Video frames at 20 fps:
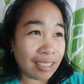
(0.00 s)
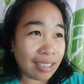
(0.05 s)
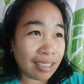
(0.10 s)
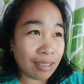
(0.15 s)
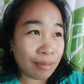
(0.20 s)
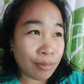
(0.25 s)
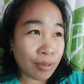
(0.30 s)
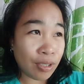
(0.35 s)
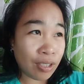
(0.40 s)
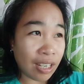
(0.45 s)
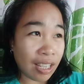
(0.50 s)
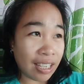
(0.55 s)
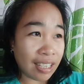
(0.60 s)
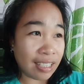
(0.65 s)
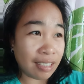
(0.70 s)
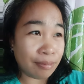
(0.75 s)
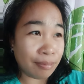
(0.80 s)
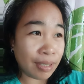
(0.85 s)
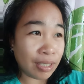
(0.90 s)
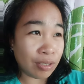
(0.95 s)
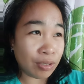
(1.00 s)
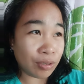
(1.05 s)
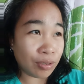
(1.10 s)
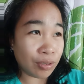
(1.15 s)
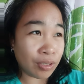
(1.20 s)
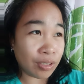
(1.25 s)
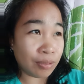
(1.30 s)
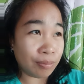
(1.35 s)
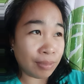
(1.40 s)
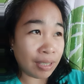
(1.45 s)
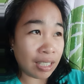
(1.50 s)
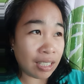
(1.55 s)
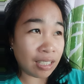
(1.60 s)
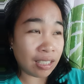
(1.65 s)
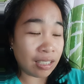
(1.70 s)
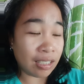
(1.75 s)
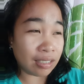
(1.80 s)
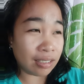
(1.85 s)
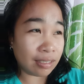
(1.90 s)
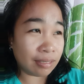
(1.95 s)
tapod like man tuod
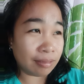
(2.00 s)
mag